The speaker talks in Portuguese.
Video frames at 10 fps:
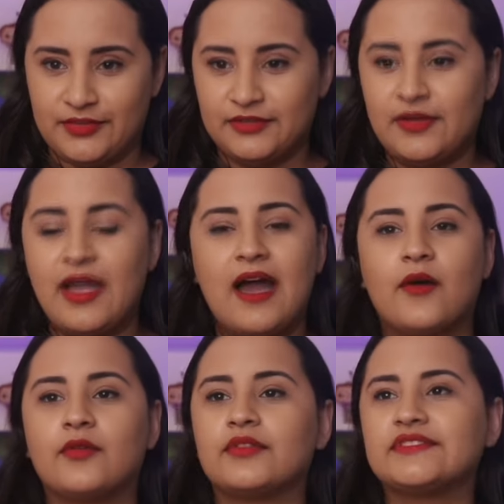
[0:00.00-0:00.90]
não é
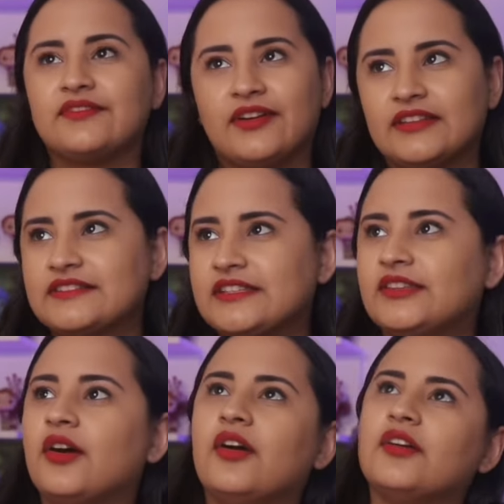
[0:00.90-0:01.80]
algo que você fala assim,
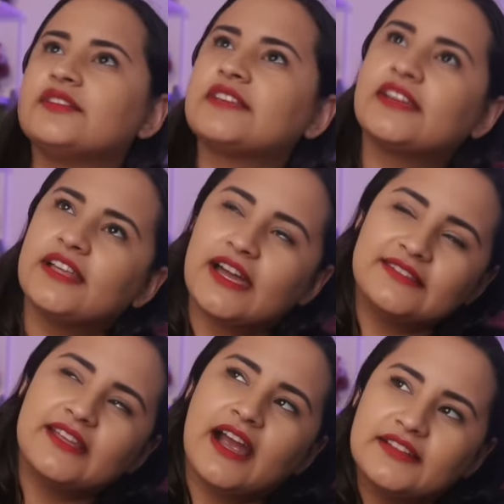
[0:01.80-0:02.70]
nossa, aquela
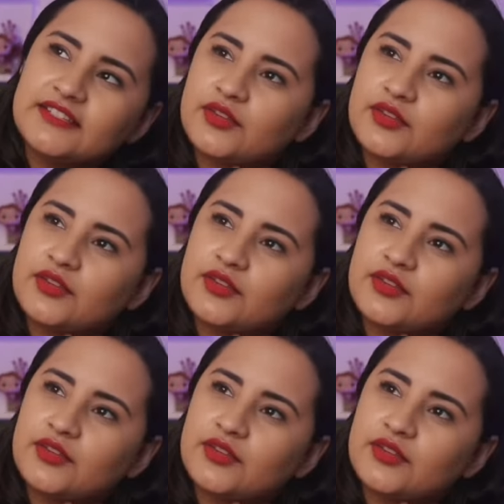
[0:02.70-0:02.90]
catarse